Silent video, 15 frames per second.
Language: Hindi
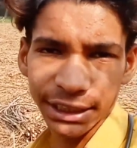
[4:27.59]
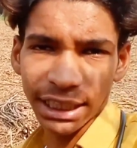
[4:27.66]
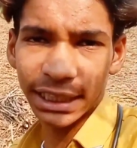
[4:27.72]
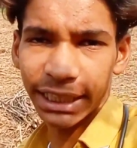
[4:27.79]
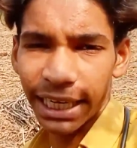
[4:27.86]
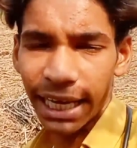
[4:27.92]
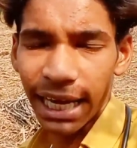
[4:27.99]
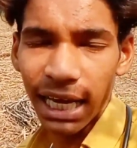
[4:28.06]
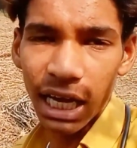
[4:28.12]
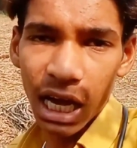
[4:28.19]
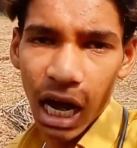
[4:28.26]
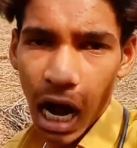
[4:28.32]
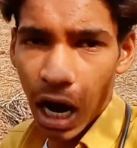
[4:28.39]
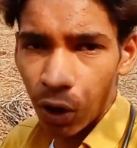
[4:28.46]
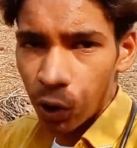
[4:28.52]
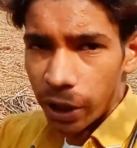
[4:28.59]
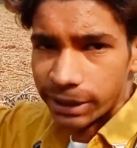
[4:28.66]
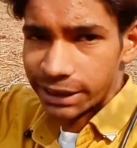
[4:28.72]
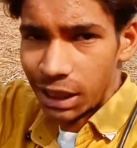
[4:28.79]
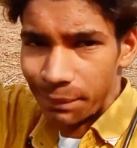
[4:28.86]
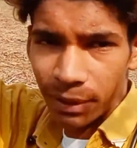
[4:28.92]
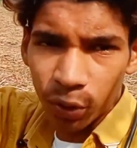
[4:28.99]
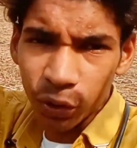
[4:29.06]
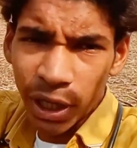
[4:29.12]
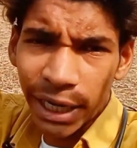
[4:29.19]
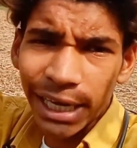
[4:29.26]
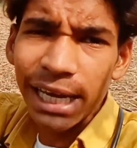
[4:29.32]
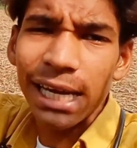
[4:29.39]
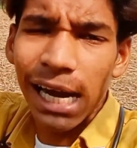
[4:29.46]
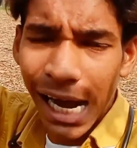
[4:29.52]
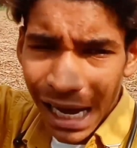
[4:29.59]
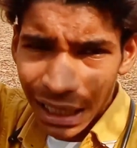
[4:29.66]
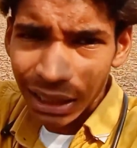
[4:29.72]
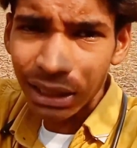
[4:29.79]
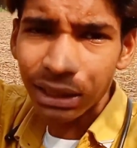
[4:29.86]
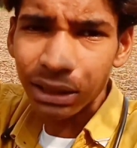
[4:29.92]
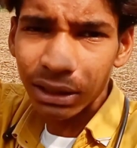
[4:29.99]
चलते हैं अगोला सिर पर उठा के घर